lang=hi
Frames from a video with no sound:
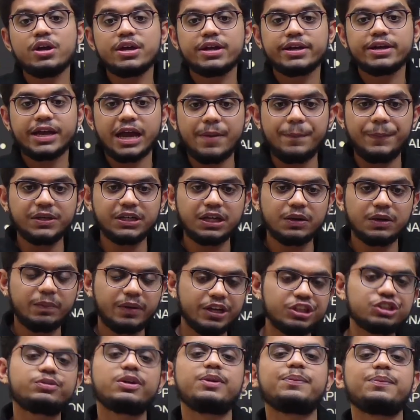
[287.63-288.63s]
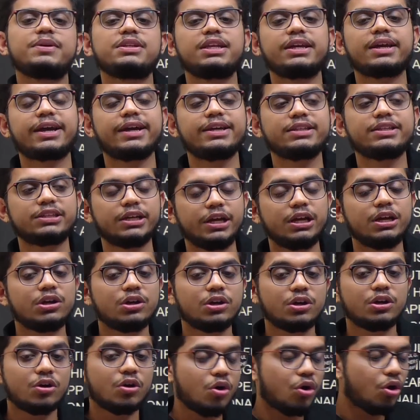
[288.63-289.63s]
कैपिटल पनिशमेंट भी दी गई थी
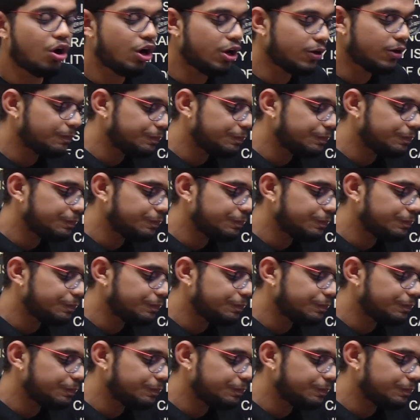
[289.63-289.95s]
और